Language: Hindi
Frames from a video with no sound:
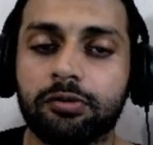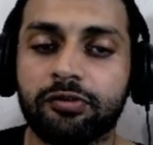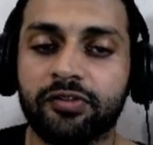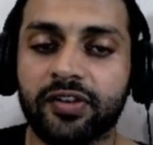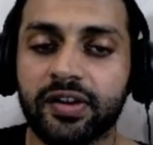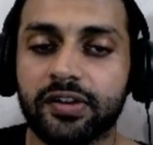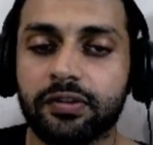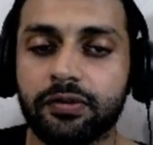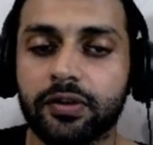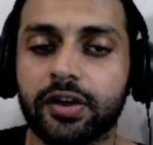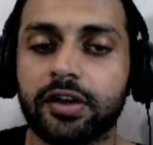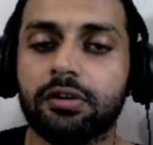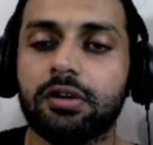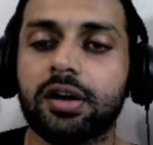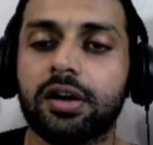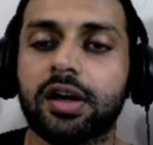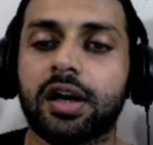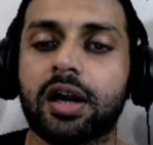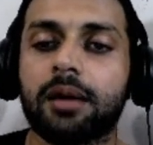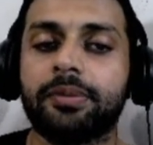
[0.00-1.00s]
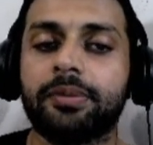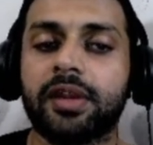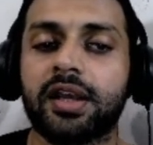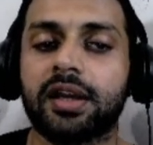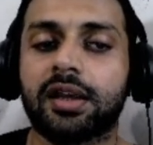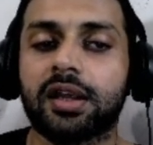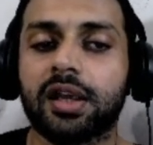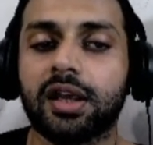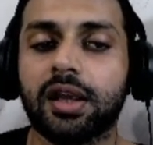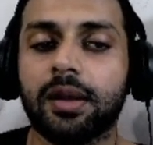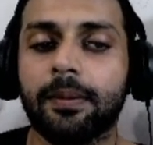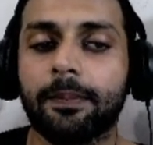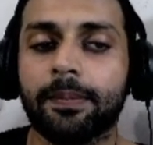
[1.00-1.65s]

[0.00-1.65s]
फर्स्ट वीडियो अगर आप देखें